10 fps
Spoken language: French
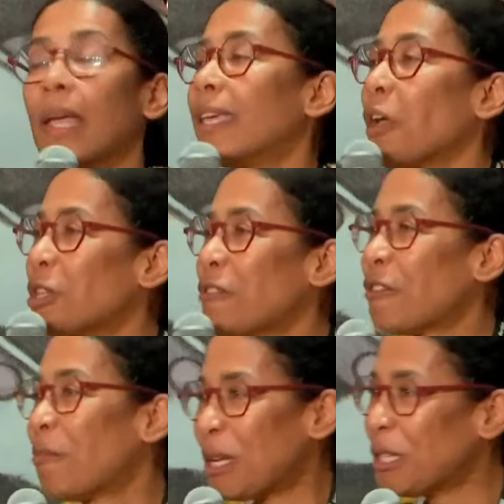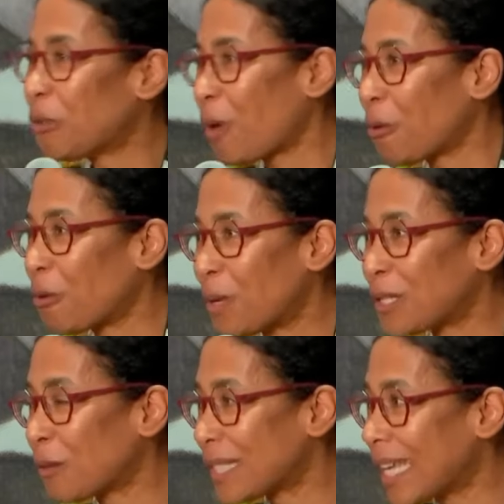qui est en effet pas l'histoire de mes
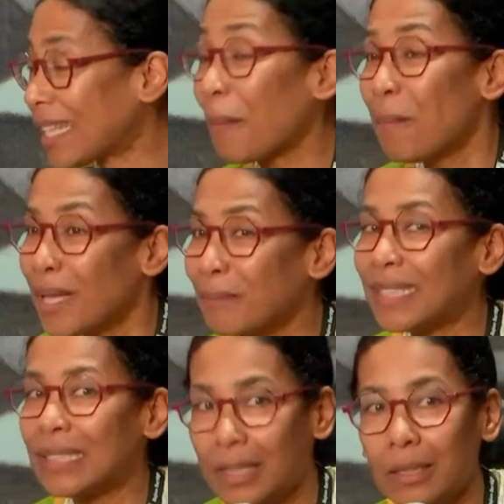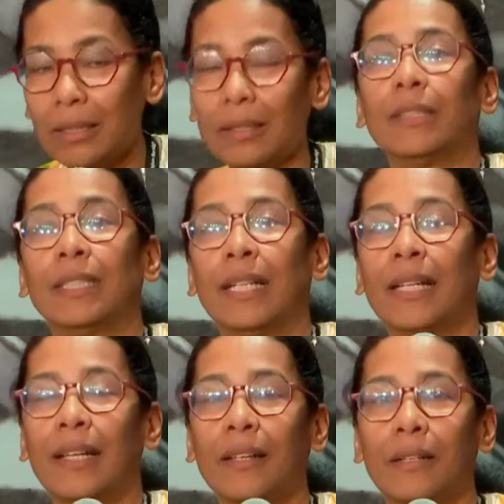ancêtres, même si
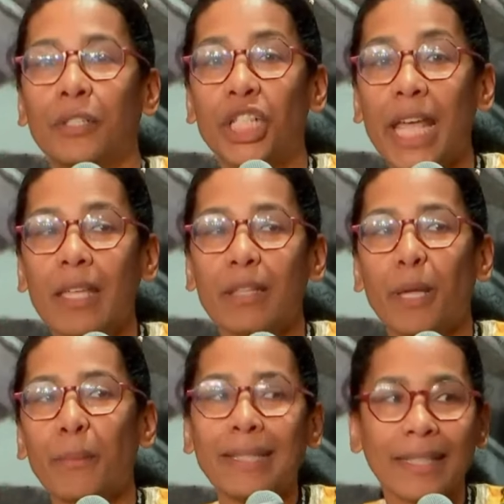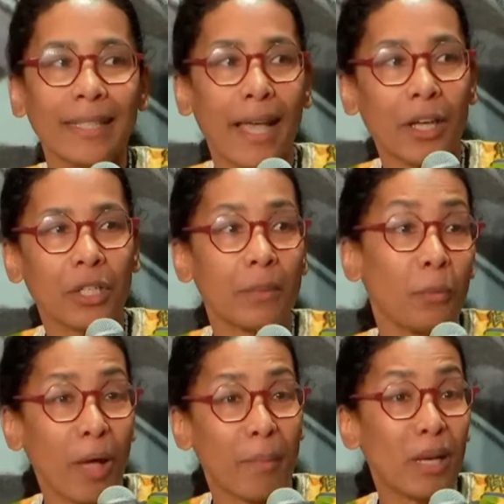euh, Jane, ma matriarche, me
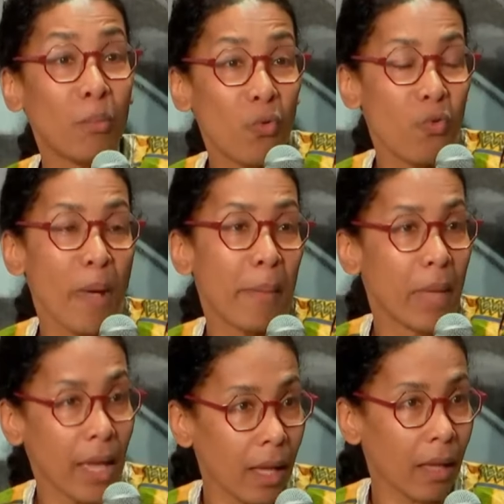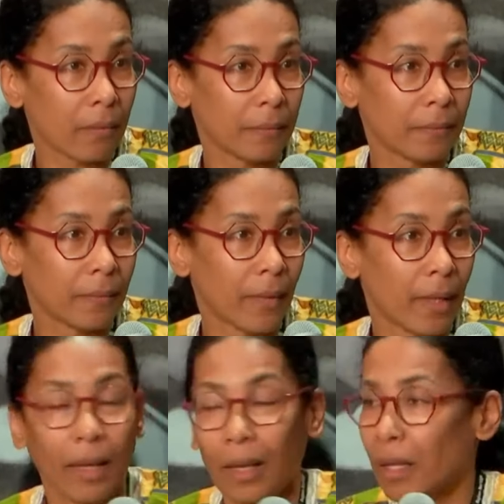rappelle beaucoup ma mère.
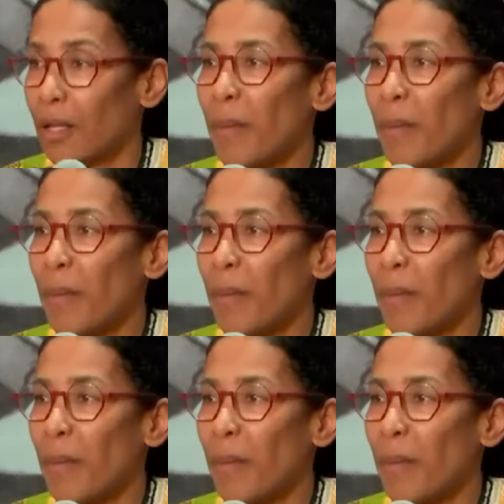Euh,